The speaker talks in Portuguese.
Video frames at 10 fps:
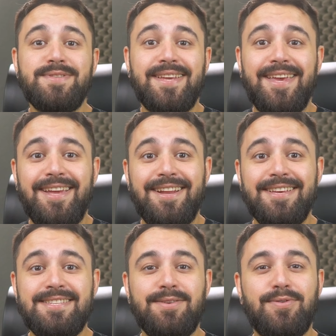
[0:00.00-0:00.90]

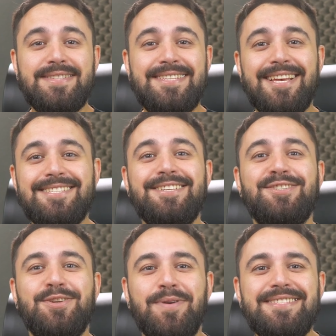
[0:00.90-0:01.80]
Siqueira e se você
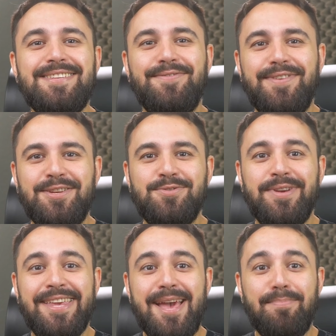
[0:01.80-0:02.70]
assistiu esse vídeo
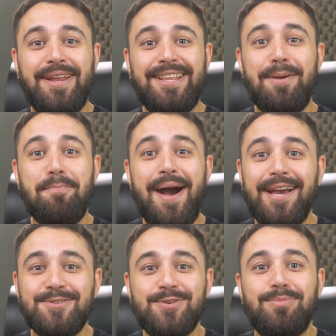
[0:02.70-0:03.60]
e quer aprender
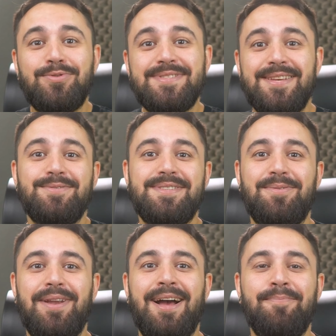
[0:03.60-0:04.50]
mais sobre o seu
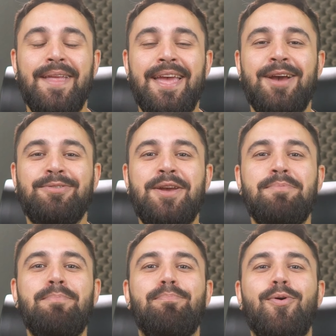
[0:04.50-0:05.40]
celular, eu tenho
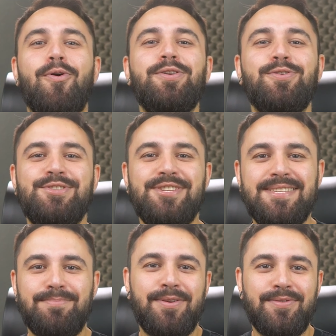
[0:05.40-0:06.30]
uma boa
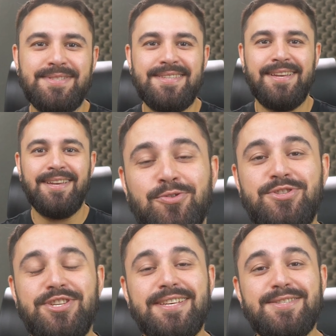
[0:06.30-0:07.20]
notícia para você.
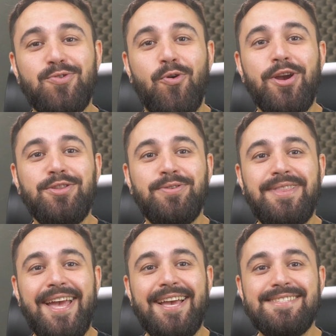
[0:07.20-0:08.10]
Nos dias 8,
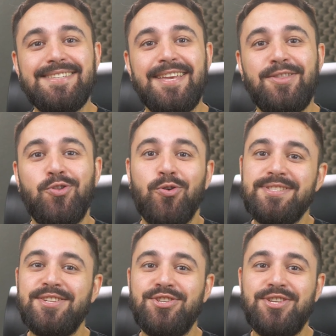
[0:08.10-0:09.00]
10 e
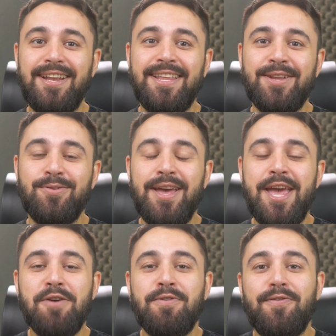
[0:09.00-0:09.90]
12 de janeiro,
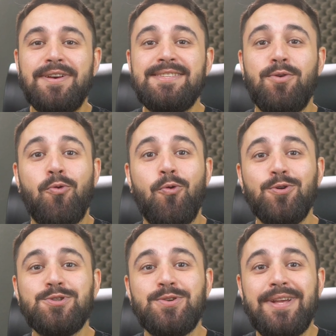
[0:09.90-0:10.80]
eu vou fazer o
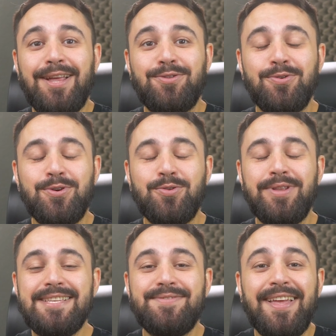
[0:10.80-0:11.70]
curso gratuito
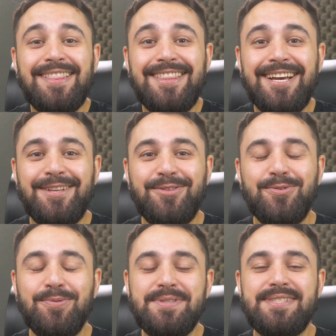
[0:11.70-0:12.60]

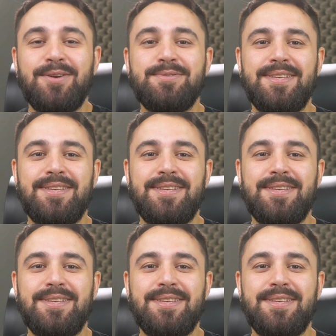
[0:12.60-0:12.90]
Desvendando o seu